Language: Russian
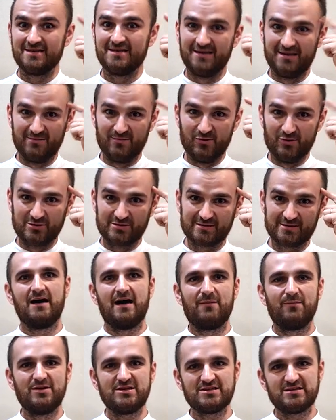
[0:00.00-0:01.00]
и мозг.
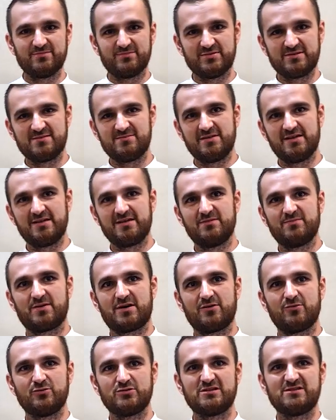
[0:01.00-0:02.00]
Обычно потемнение
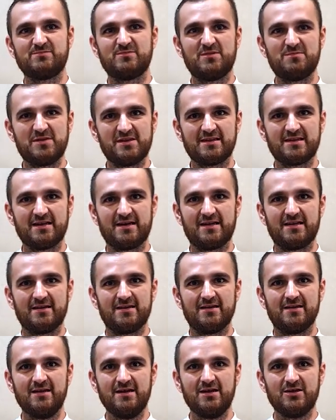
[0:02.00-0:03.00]
проходит
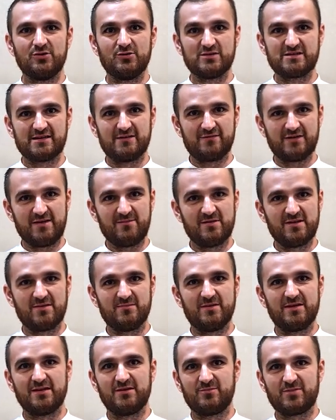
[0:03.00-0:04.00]
моментально, но со
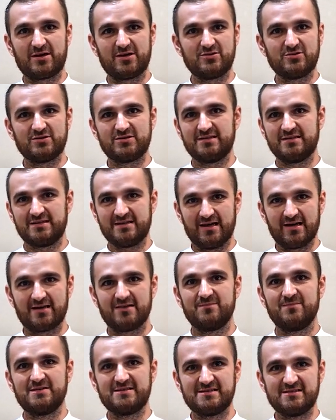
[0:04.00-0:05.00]
временем она пройдет и
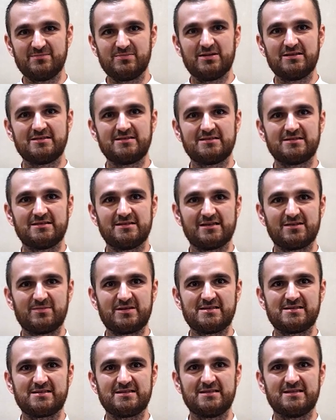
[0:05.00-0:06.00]
так, без дополнительных
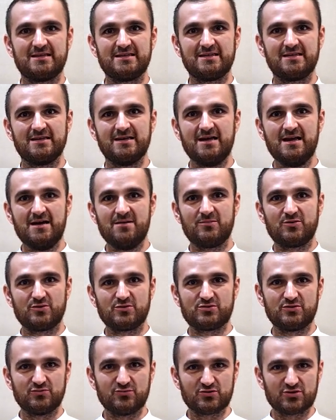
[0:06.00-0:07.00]
приседаний.
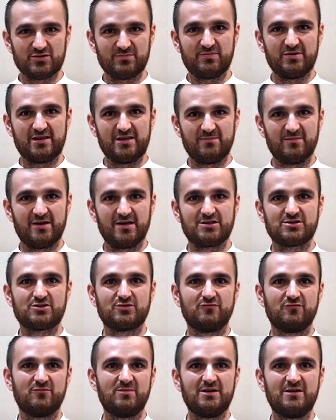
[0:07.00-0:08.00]
Просто нужно понимать,
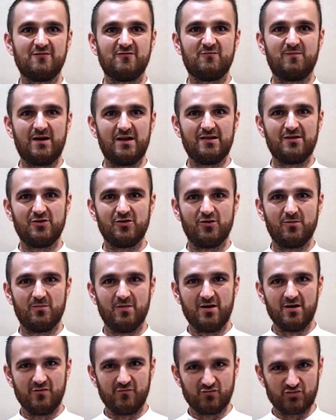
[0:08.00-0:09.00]
что вы были в
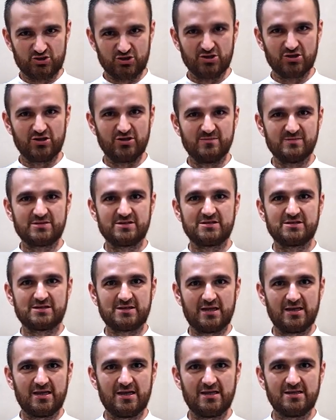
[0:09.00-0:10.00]
больном, в жирном
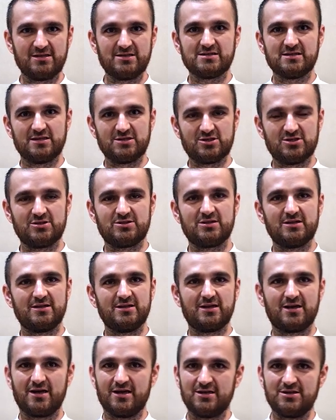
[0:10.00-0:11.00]
состоянии
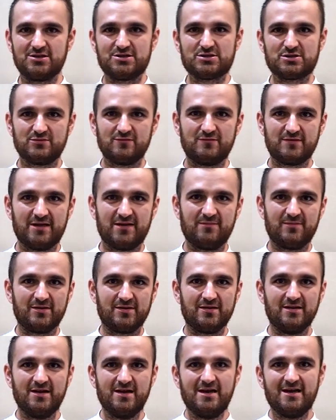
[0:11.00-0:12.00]
значительное количество
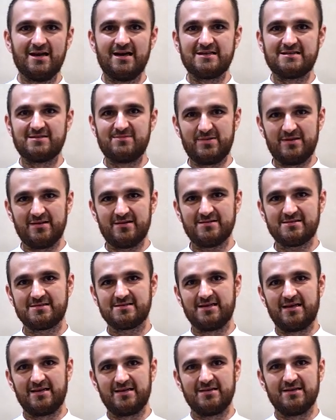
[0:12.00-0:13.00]
времени, а теперь
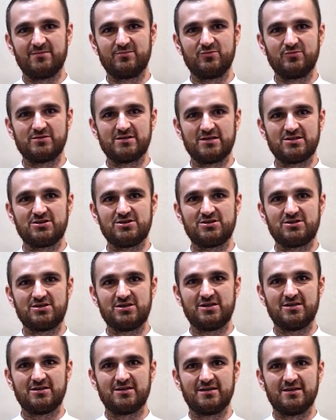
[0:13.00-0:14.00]
стали на путь
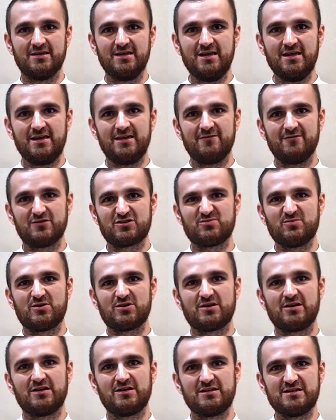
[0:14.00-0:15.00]
очищения, и вашему
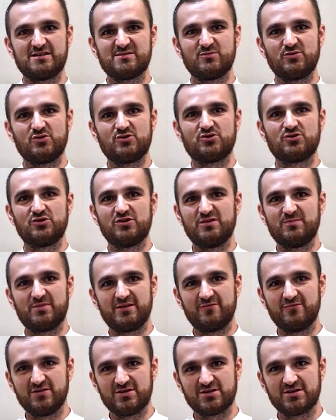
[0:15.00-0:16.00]
организму еще
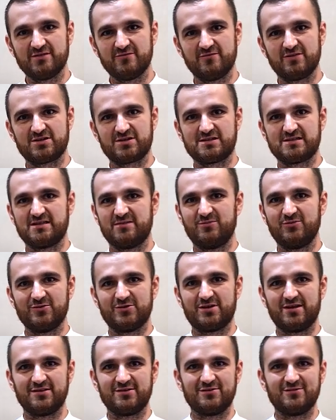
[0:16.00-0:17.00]
непривычна ваша
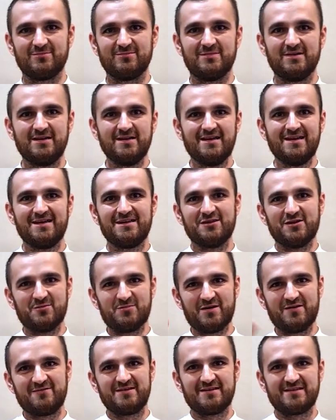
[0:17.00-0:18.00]
забота о нем. Но
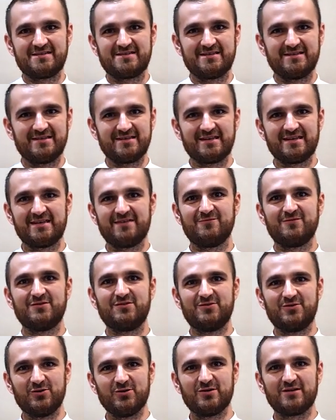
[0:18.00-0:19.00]
поверьте, когда вы
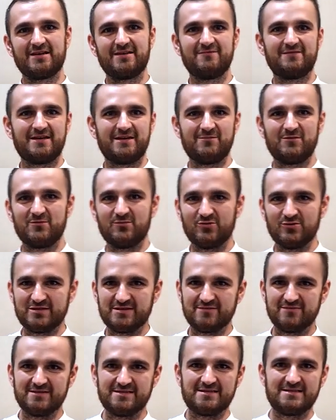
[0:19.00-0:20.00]
долгое время
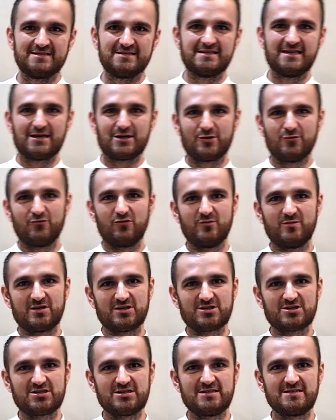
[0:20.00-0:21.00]
будете вести здоровый
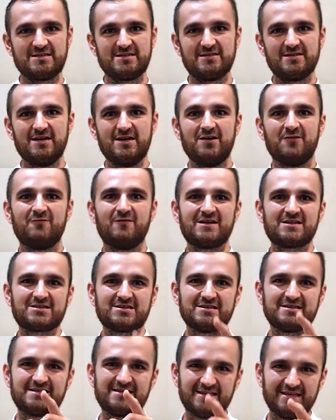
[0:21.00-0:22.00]
образ жизни,
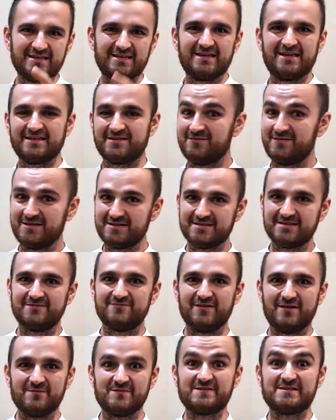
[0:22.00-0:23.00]
ваше тело ответит
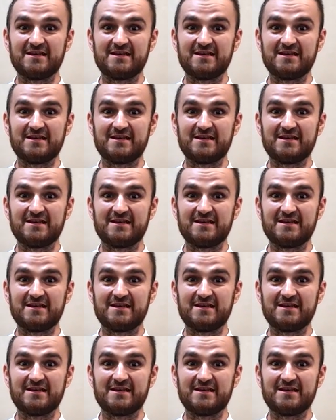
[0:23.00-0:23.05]
вам